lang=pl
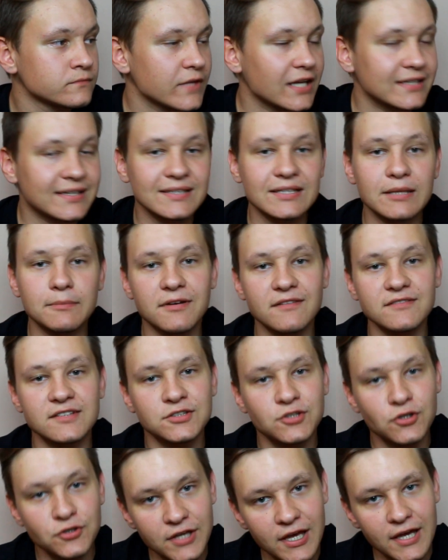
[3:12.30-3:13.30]
A tak naprawdę
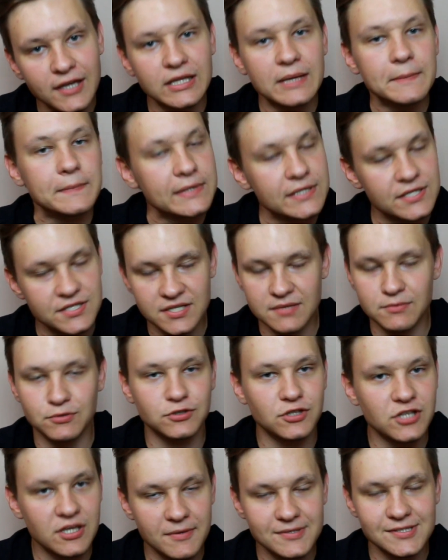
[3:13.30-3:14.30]
to nie i nie piszcie, bo
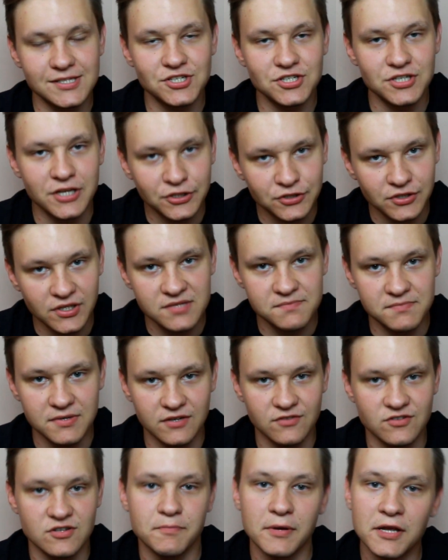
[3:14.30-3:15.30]
to nie ma znaczenia, kto jest
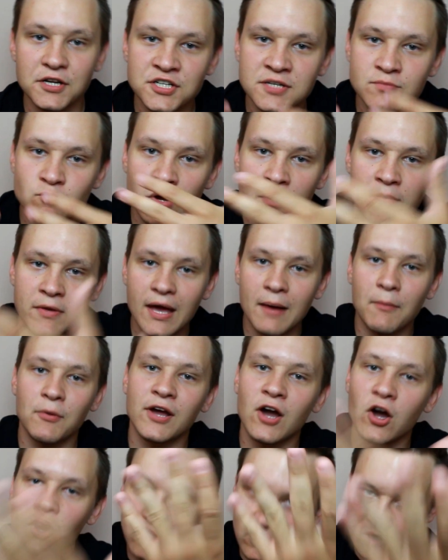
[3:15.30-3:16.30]
pierwszy. Pierwszy byłem ja, bo
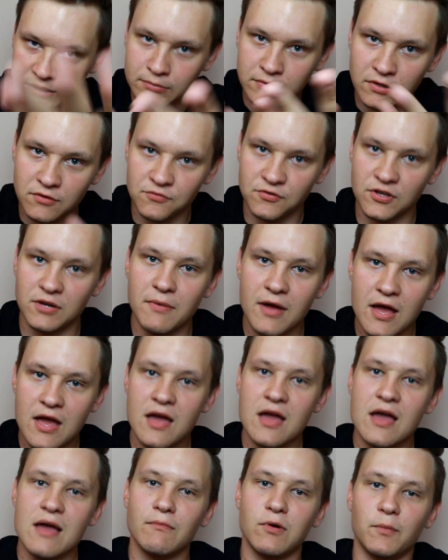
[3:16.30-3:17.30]
ja oglądam ten film.
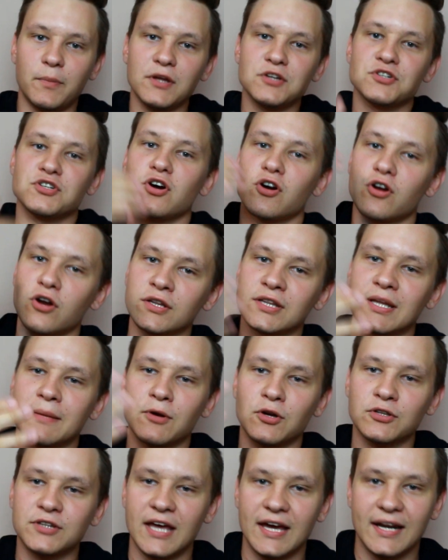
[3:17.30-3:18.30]
Po pierwsze, oglądam
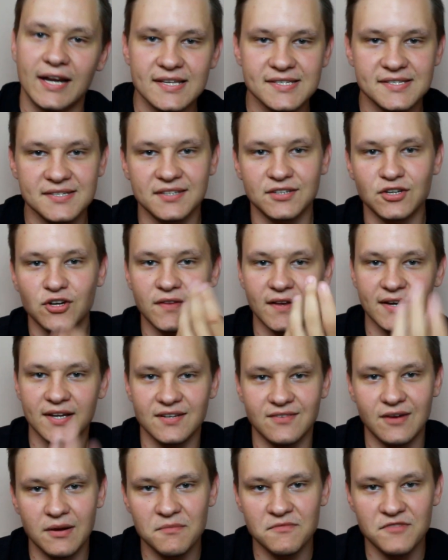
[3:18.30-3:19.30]
go teraz, gdy go
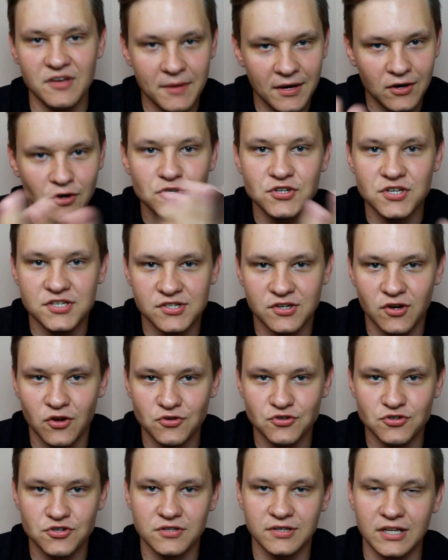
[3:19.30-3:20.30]
nagrywam, wiem jak on się skończy.